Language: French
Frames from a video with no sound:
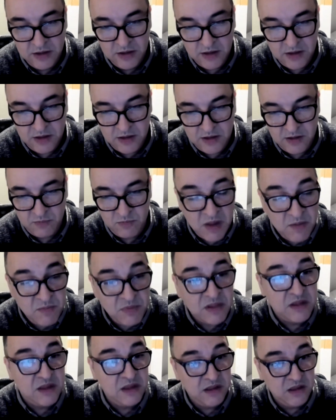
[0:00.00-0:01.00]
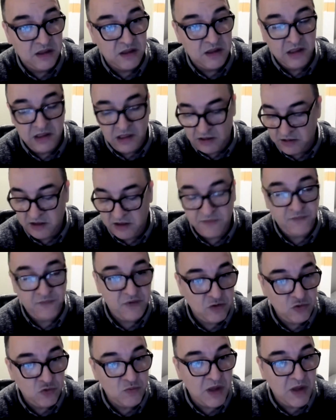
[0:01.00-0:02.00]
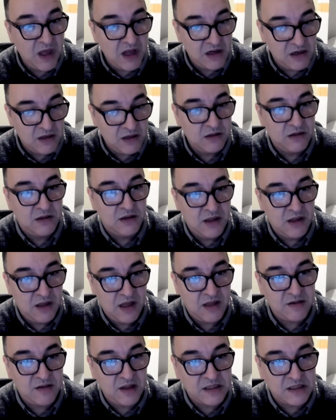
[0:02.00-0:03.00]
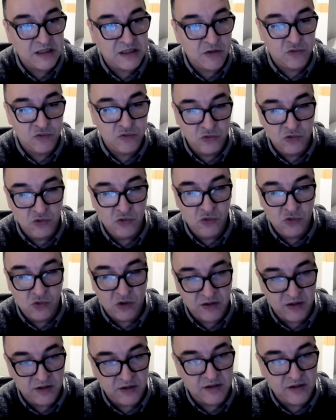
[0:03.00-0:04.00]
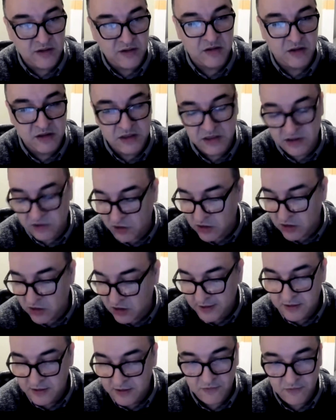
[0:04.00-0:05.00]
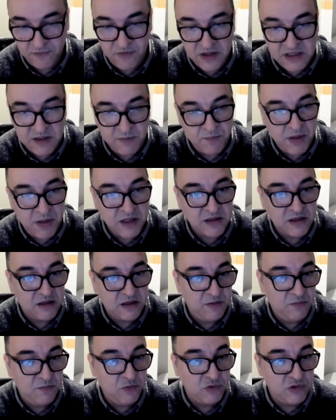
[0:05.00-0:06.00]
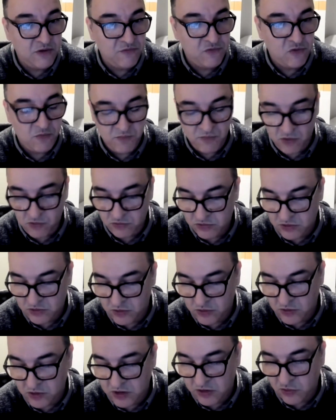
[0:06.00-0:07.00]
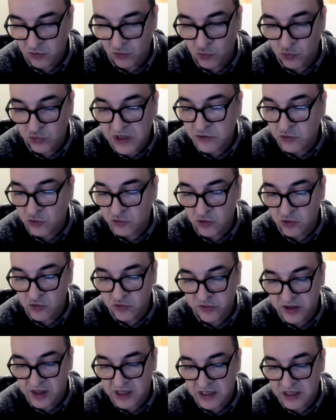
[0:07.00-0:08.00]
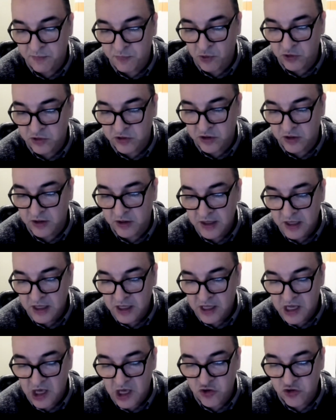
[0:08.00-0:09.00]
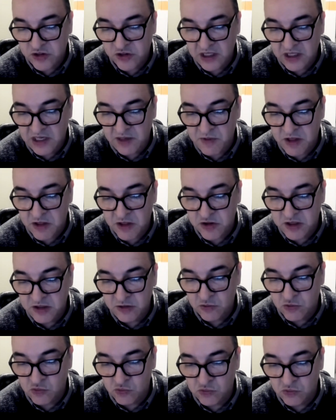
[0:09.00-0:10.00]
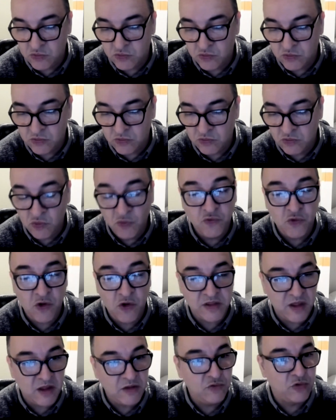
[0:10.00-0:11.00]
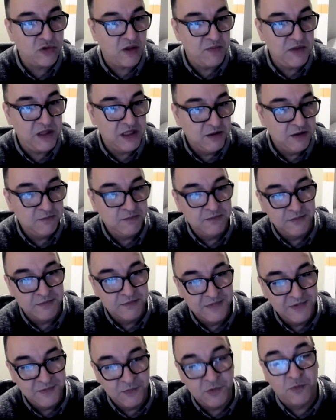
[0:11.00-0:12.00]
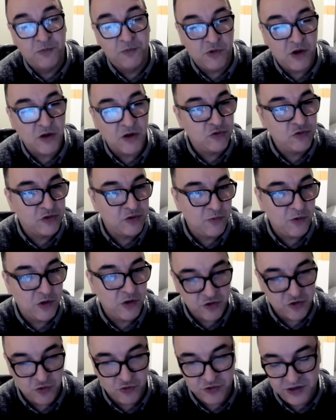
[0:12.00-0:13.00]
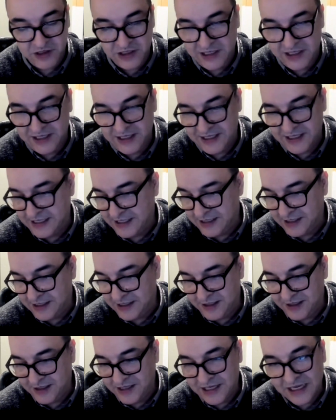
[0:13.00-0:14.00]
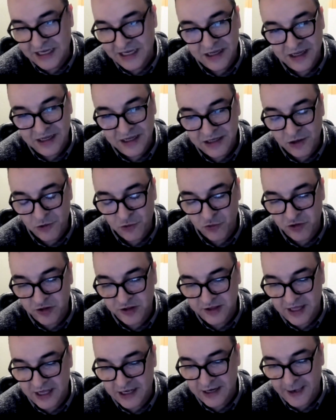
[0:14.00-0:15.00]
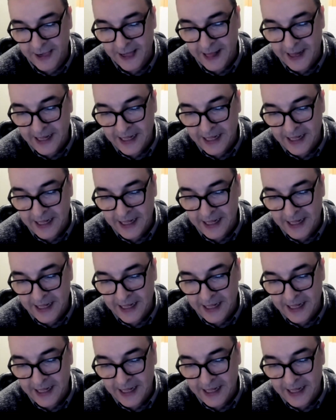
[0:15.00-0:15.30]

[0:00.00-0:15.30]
même s'il si il fait du mal à certains studios, à certains éditeurs, en fait, ils participent au développement. De... On a tendance à, l'époque à acheter les machines qu'ont nos voisins, nos amis, pour pouvoir justement échanger les, euh, des logiciels.